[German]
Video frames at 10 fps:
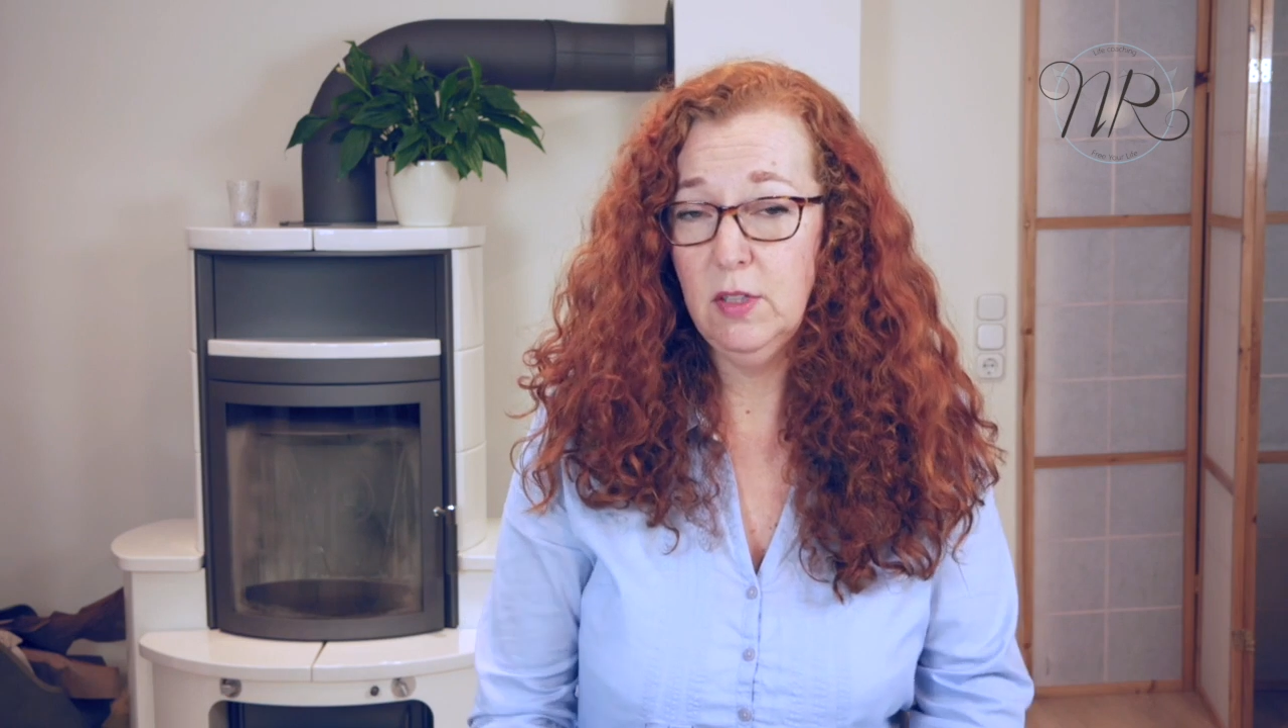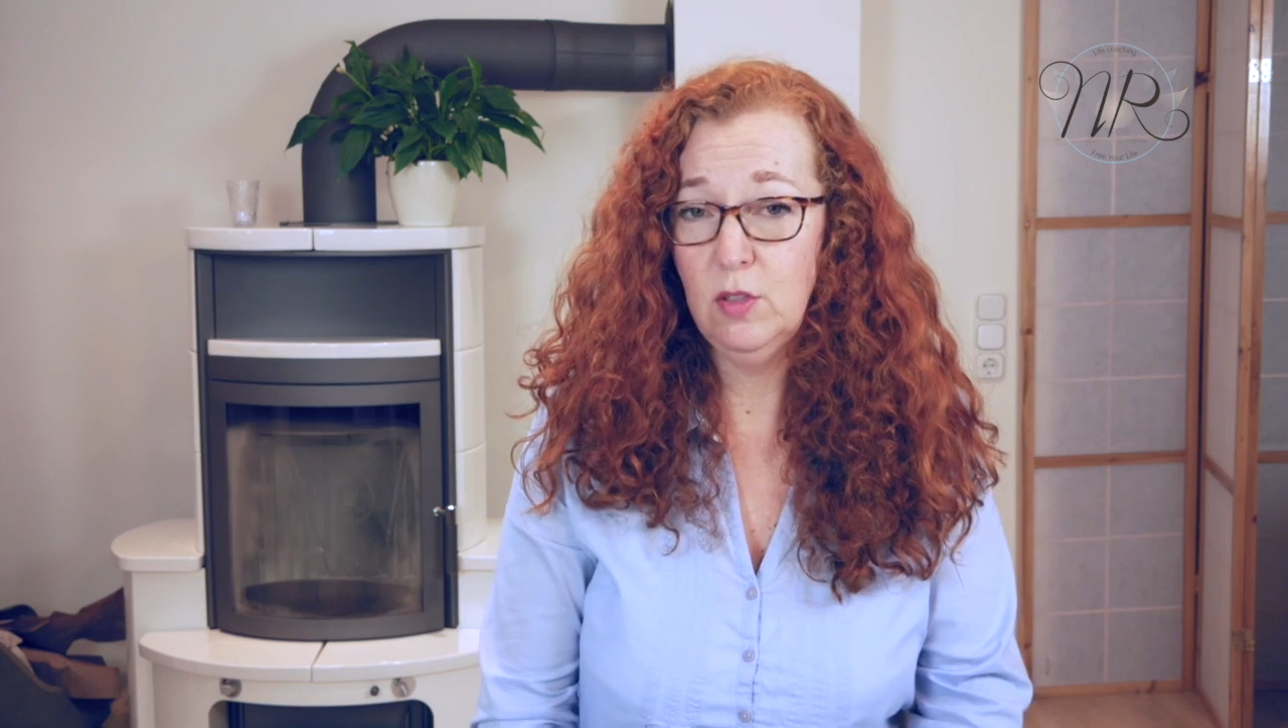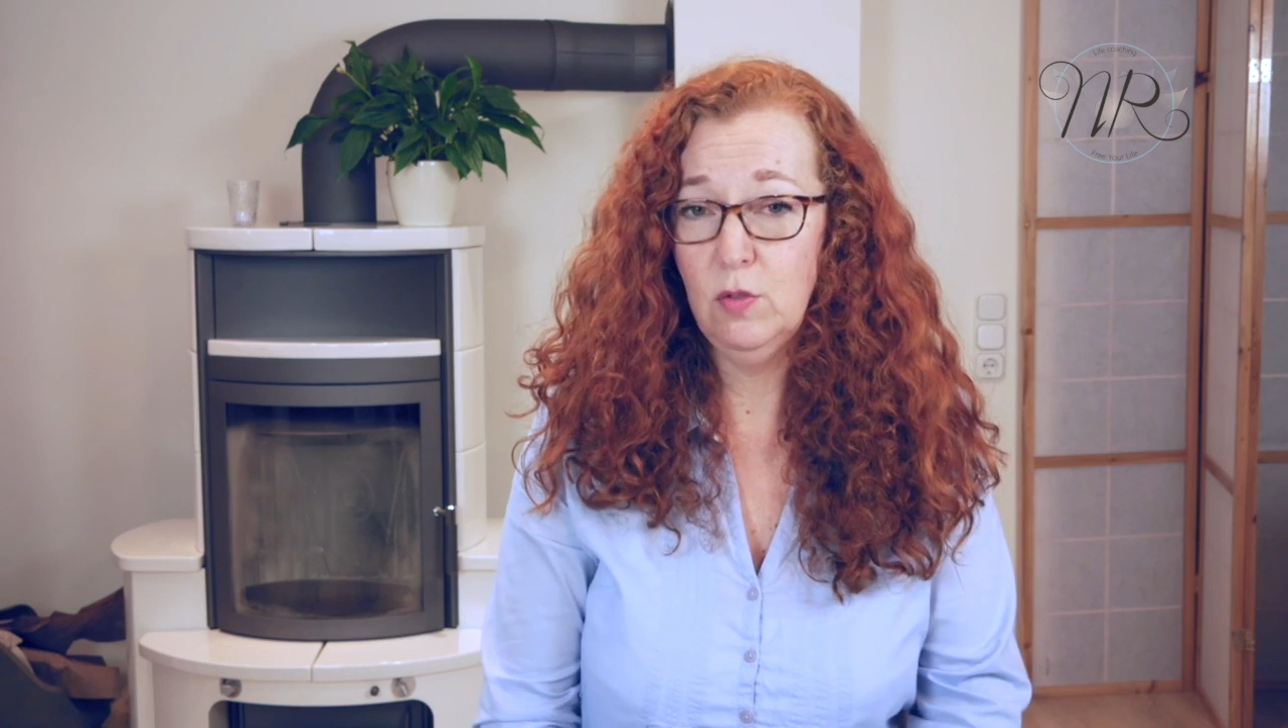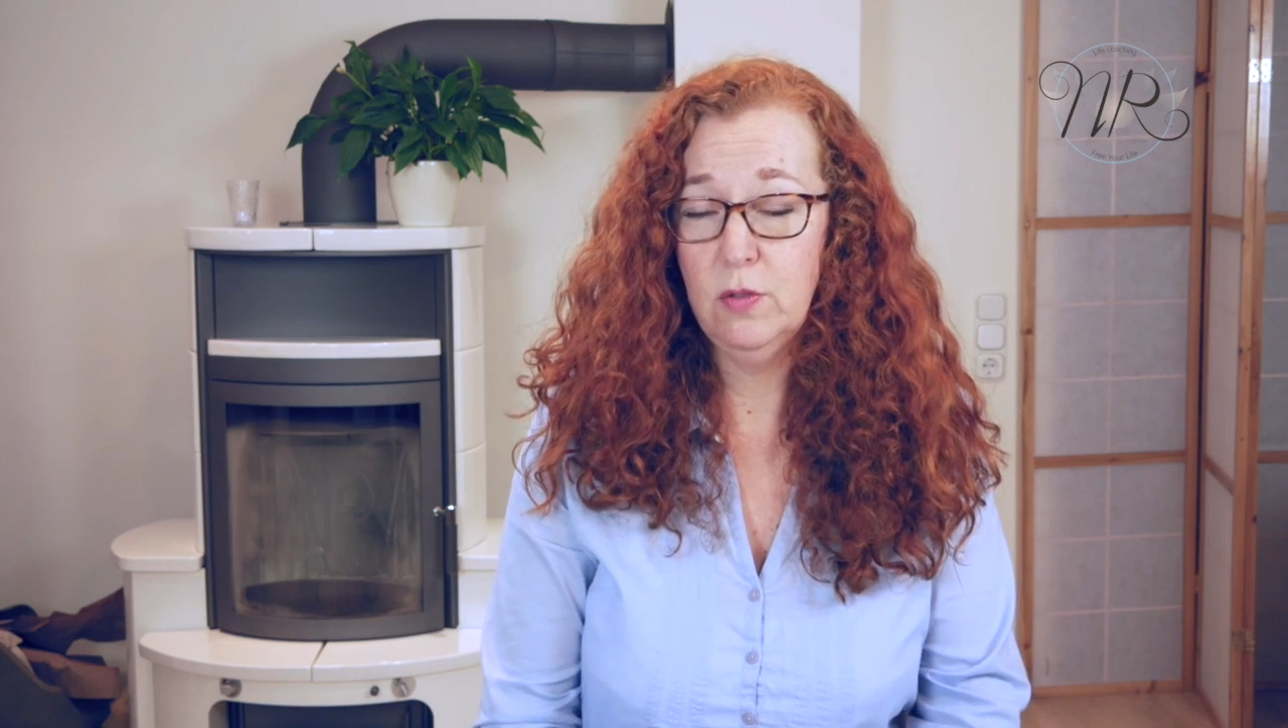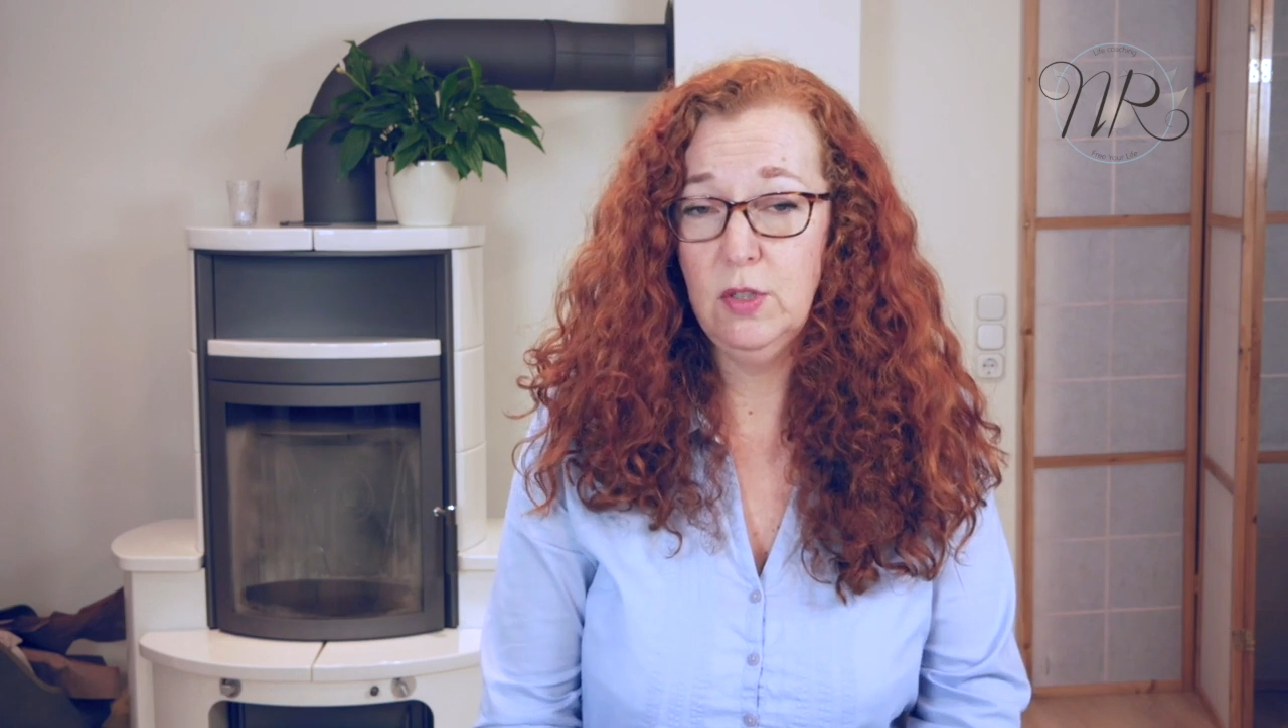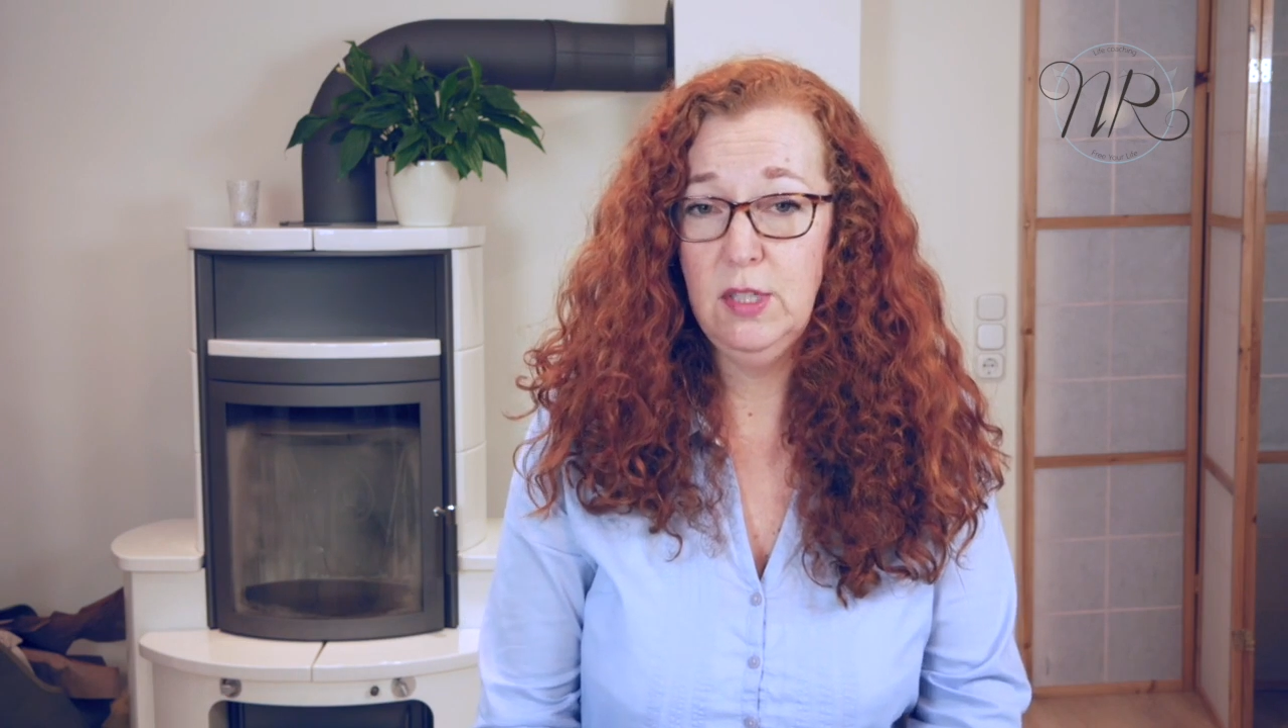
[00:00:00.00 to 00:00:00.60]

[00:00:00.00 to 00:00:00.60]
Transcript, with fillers: wirst du von